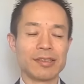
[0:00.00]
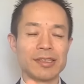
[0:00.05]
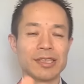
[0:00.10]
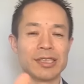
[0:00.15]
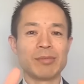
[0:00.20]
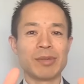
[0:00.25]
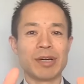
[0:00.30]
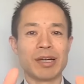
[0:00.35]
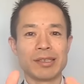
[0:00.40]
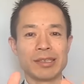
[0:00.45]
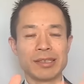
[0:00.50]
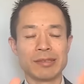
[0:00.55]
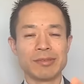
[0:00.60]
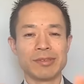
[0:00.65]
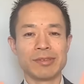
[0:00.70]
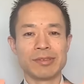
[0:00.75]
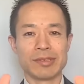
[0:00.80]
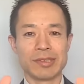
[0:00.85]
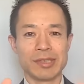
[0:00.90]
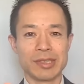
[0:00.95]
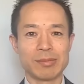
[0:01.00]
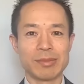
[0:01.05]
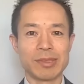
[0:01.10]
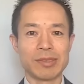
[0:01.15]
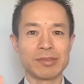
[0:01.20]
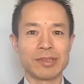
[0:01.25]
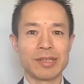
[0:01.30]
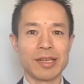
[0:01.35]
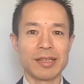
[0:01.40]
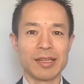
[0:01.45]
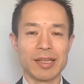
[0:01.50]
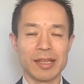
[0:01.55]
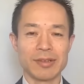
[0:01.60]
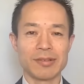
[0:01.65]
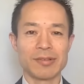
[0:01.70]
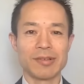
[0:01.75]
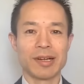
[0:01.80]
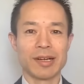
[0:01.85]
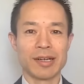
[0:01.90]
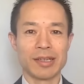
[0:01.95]
自分の車を丁寧
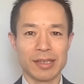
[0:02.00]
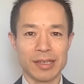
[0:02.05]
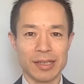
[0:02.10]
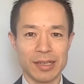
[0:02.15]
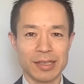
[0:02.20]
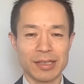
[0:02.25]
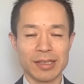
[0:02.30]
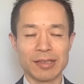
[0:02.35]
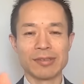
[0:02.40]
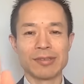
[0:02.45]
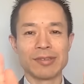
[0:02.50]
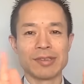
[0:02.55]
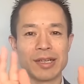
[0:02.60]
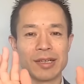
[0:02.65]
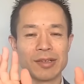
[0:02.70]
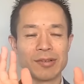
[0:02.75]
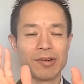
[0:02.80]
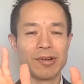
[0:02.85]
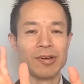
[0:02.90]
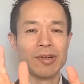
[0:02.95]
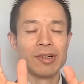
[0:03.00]
に洗うとか、